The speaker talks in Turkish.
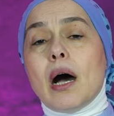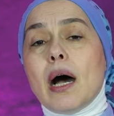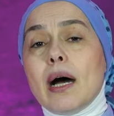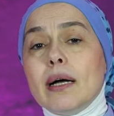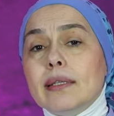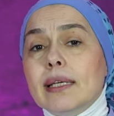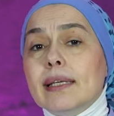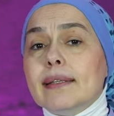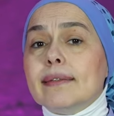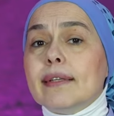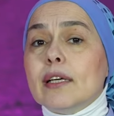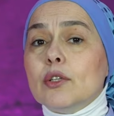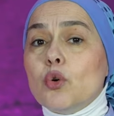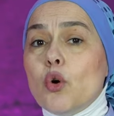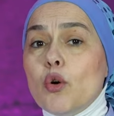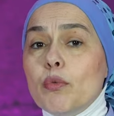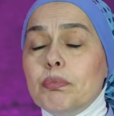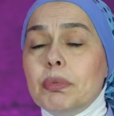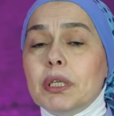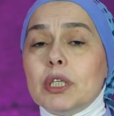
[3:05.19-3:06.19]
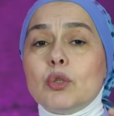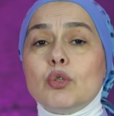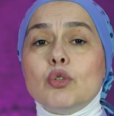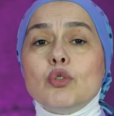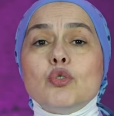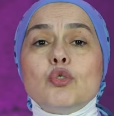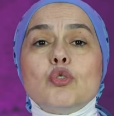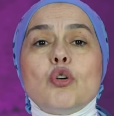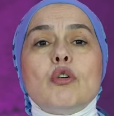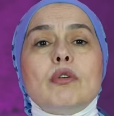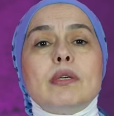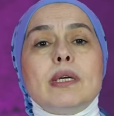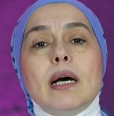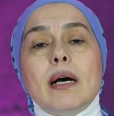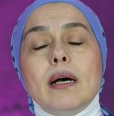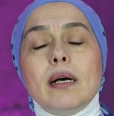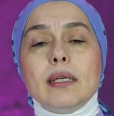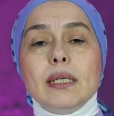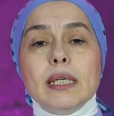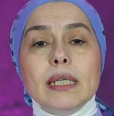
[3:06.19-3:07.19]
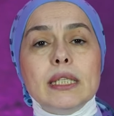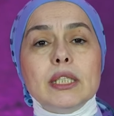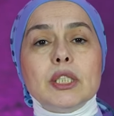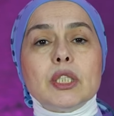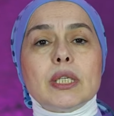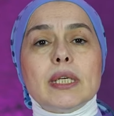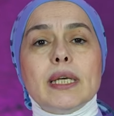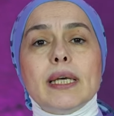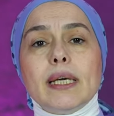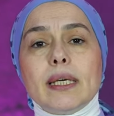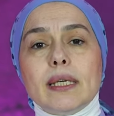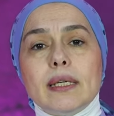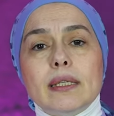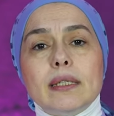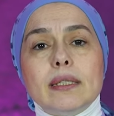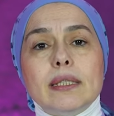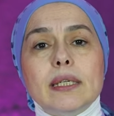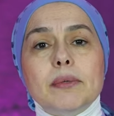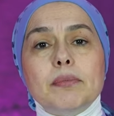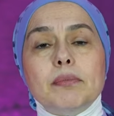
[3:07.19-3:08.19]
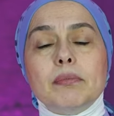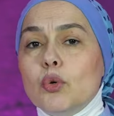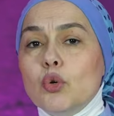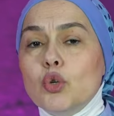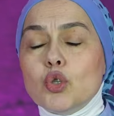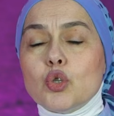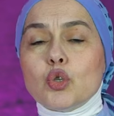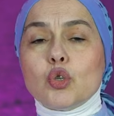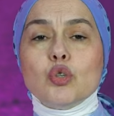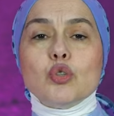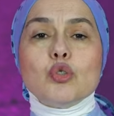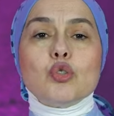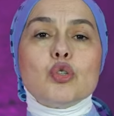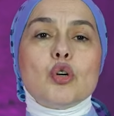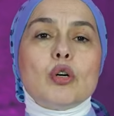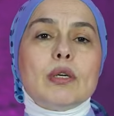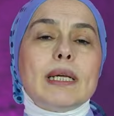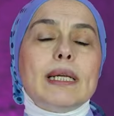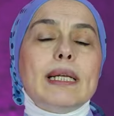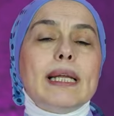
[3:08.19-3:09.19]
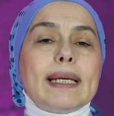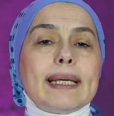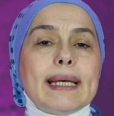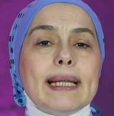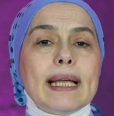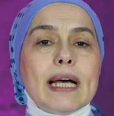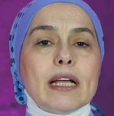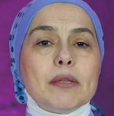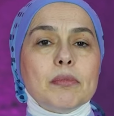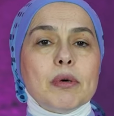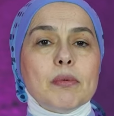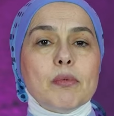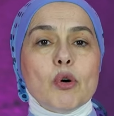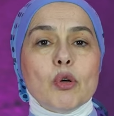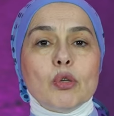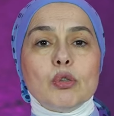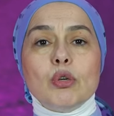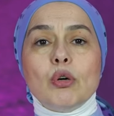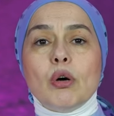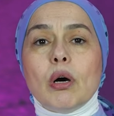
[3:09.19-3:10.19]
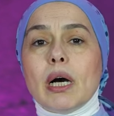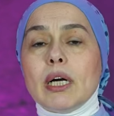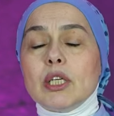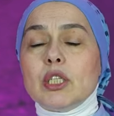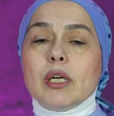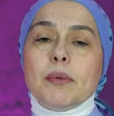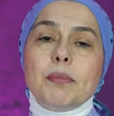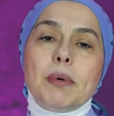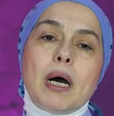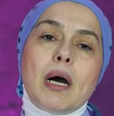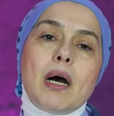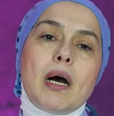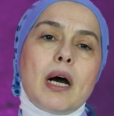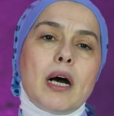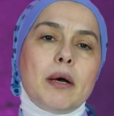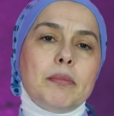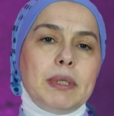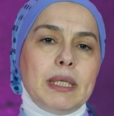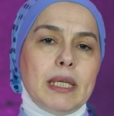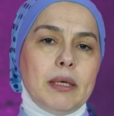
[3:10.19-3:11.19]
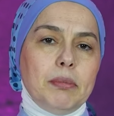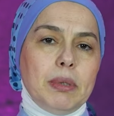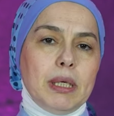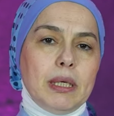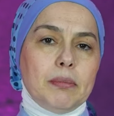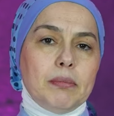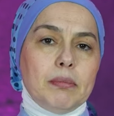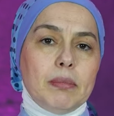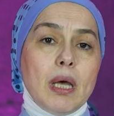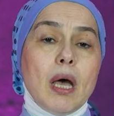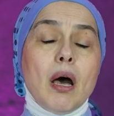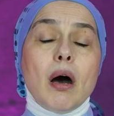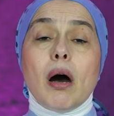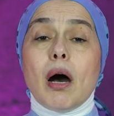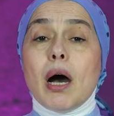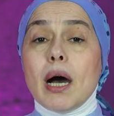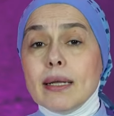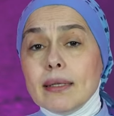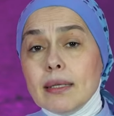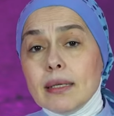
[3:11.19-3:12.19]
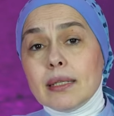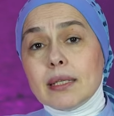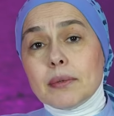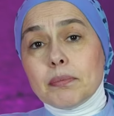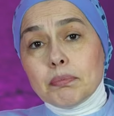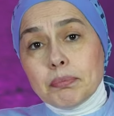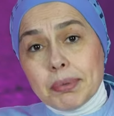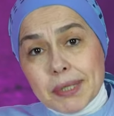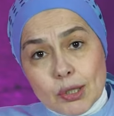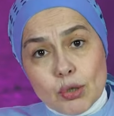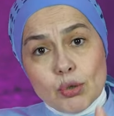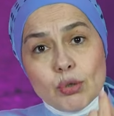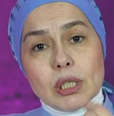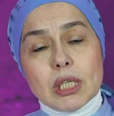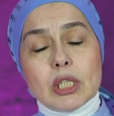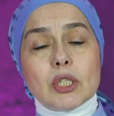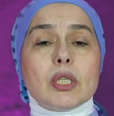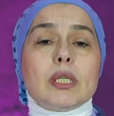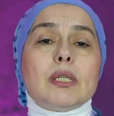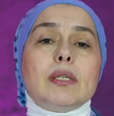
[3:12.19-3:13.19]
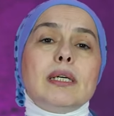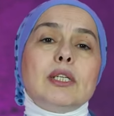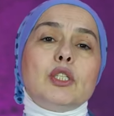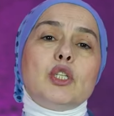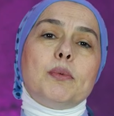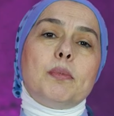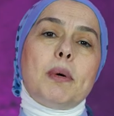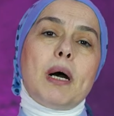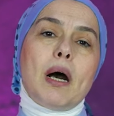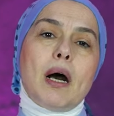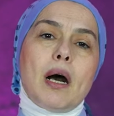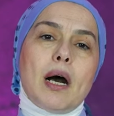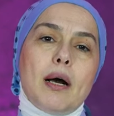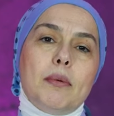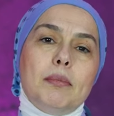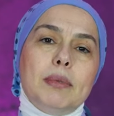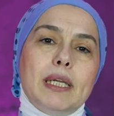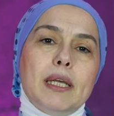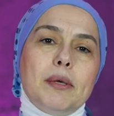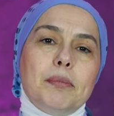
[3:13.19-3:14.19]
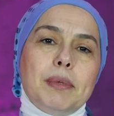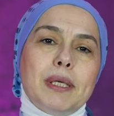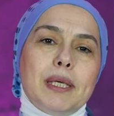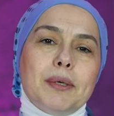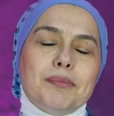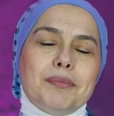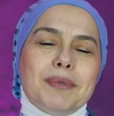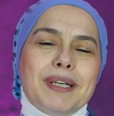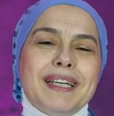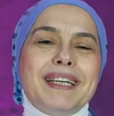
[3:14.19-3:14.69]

Adetten 11 gün sonra ilişkiye girdim. 3 gün sonra lekelenmem oldu acaba hamile miyim? Adetim bir gün gecikti acaba hamile miyim?